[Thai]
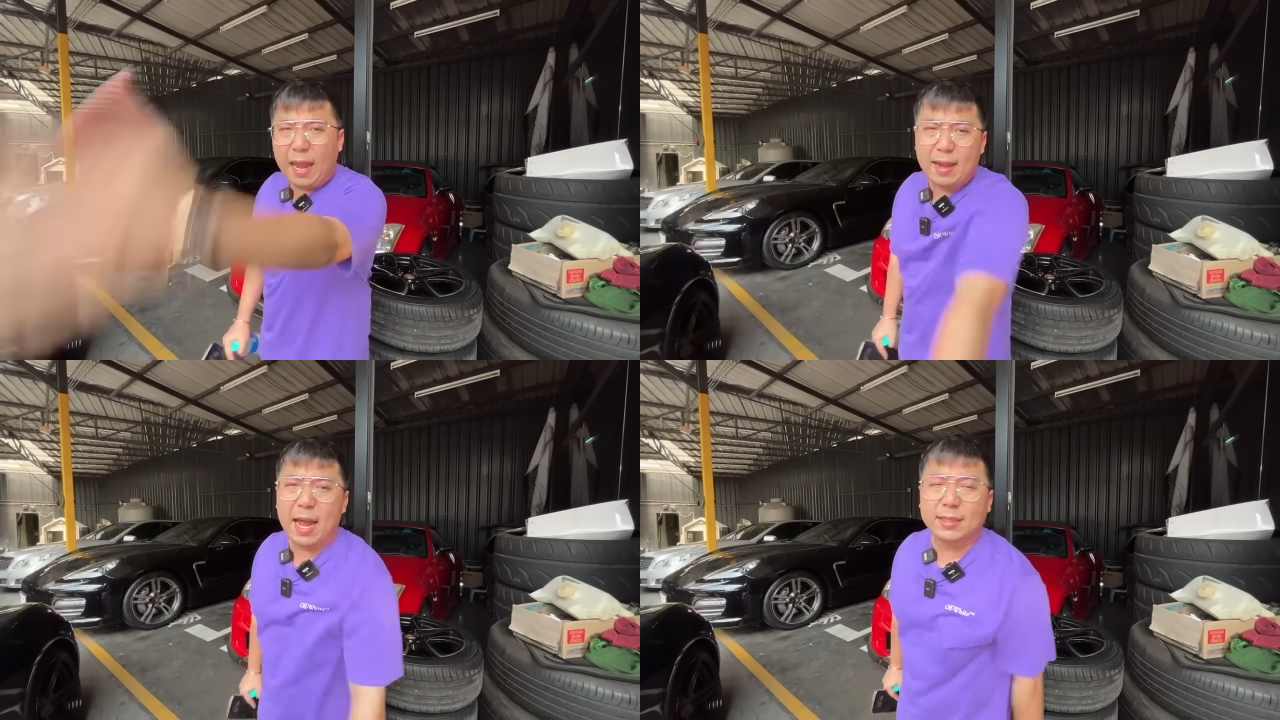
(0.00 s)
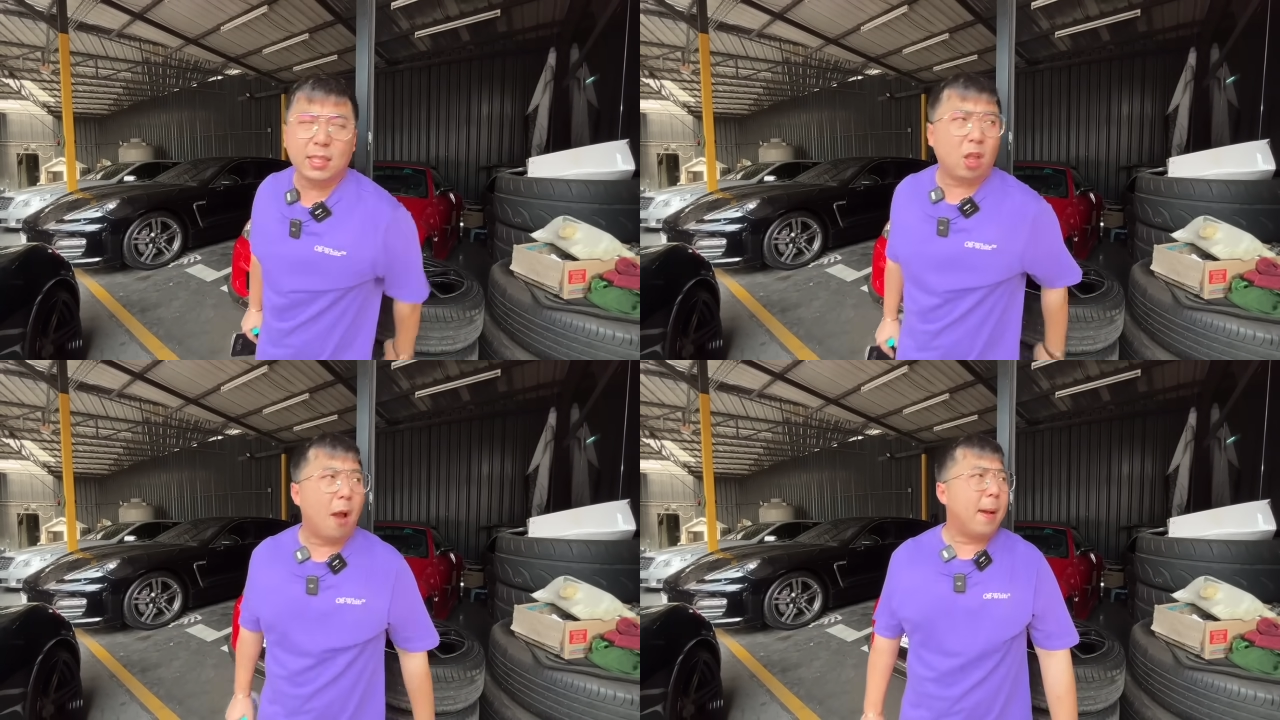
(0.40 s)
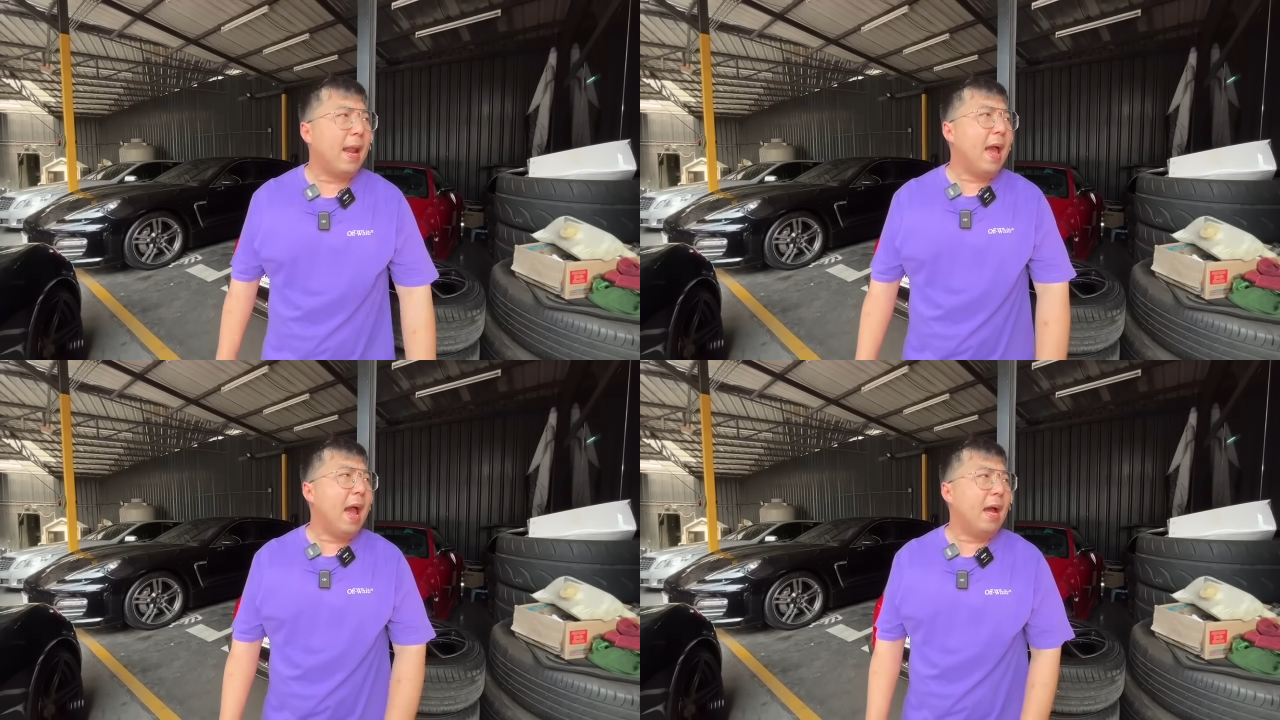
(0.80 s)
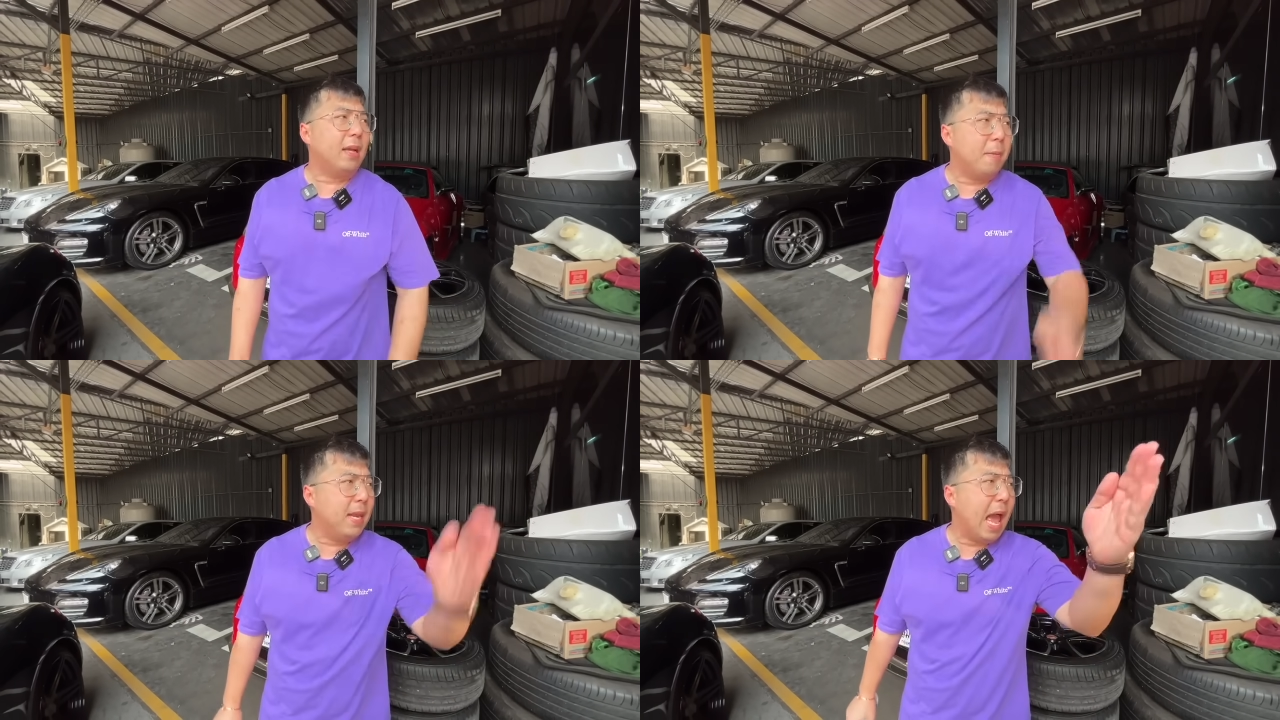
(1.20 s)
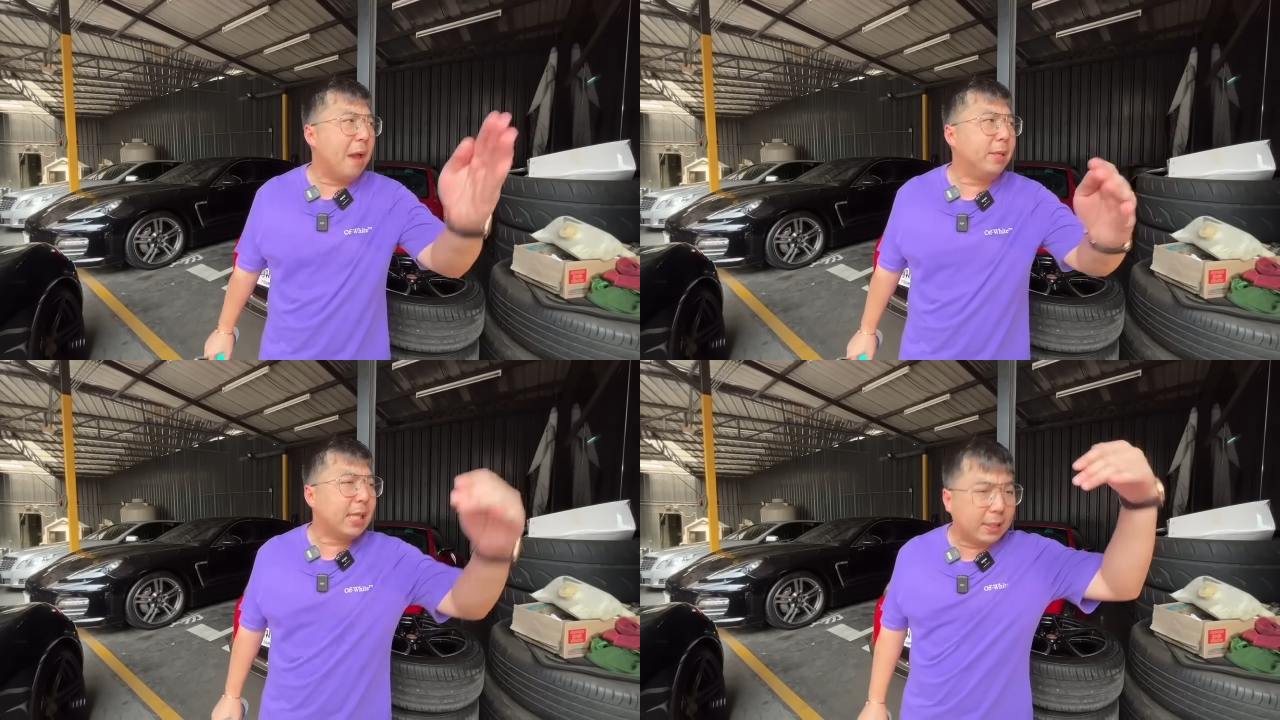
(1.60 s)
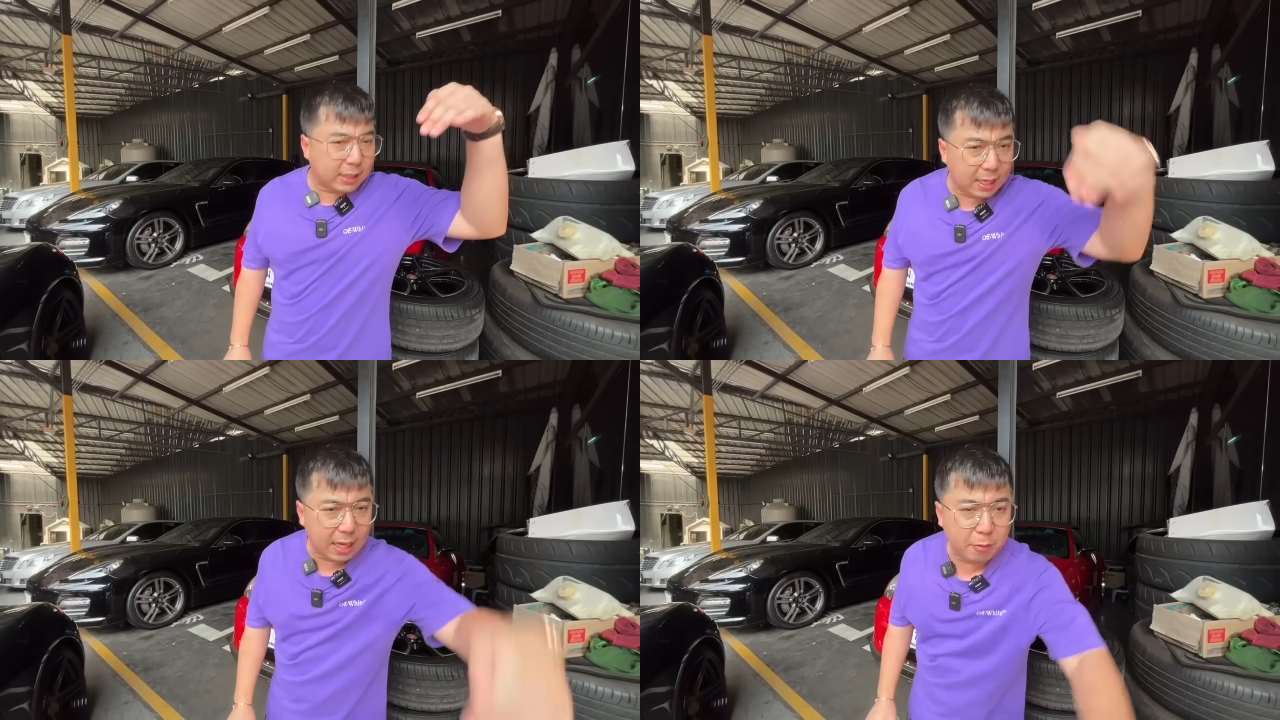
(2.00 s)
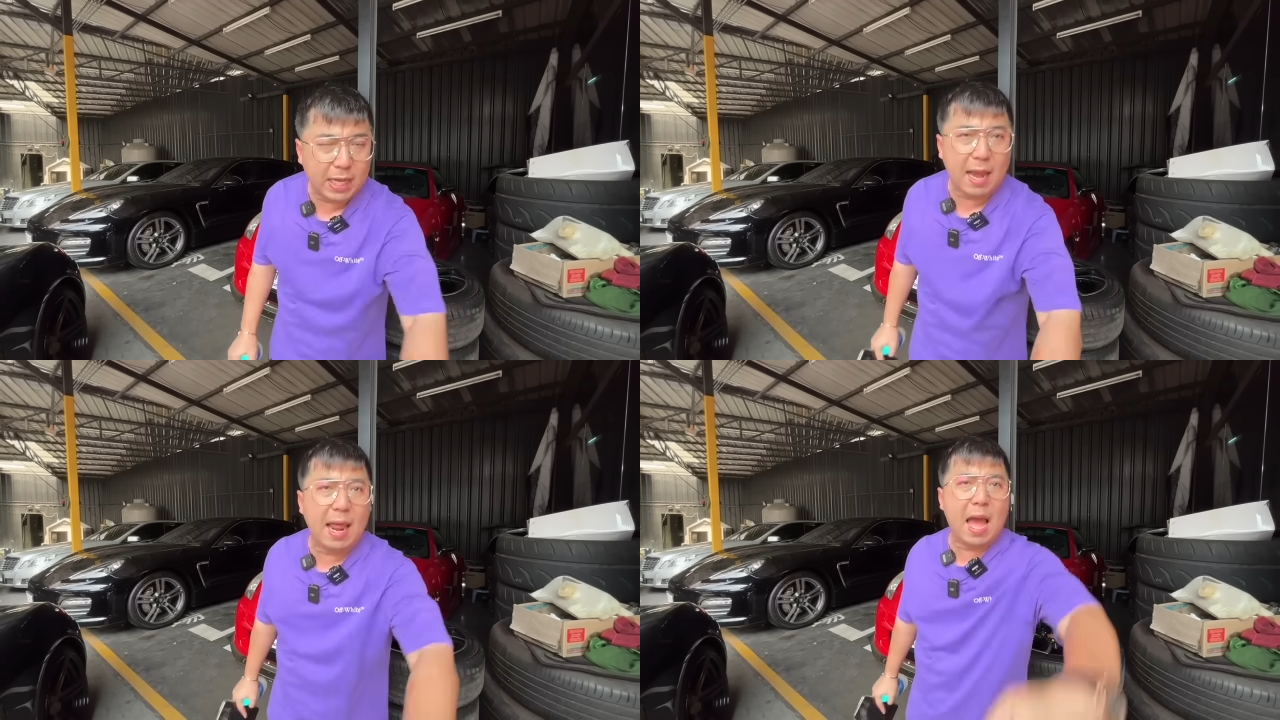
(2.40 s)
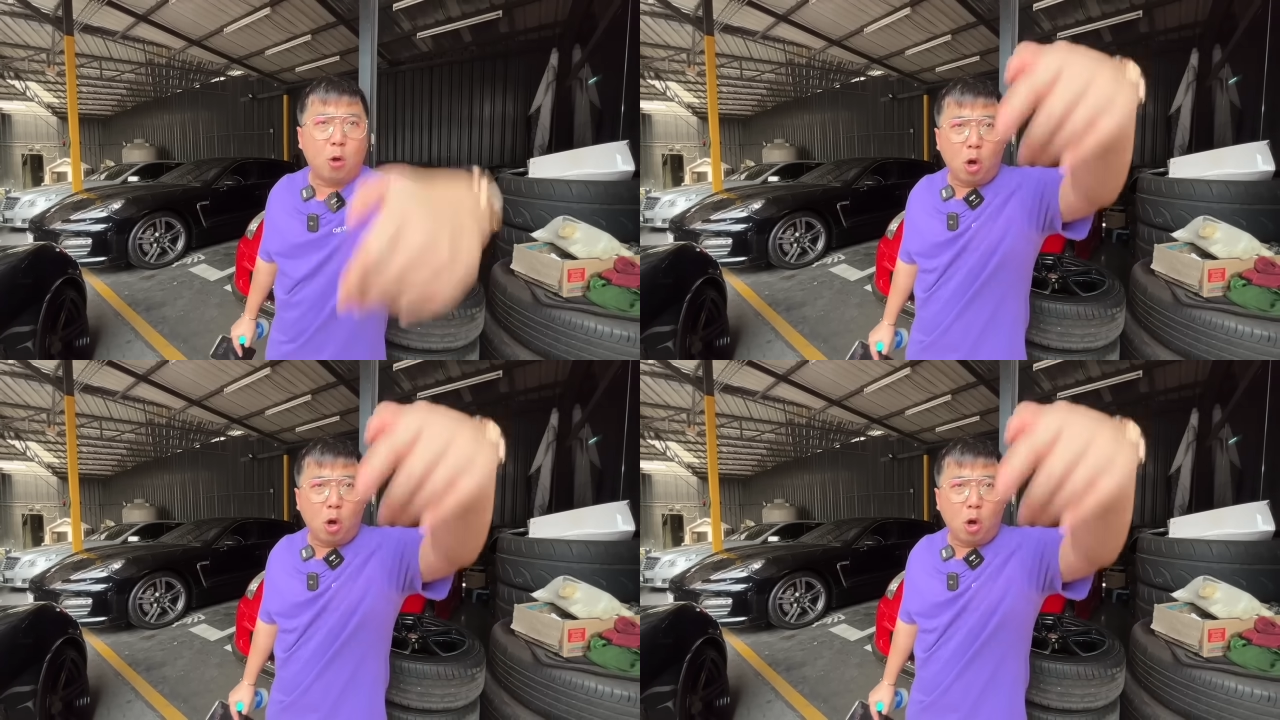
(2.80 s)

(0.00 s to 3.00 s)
คันไหนติดต่อมานะฮะเรามีไลน์ว่าแชททิ้งลิงก์ไว้ด้านล่าง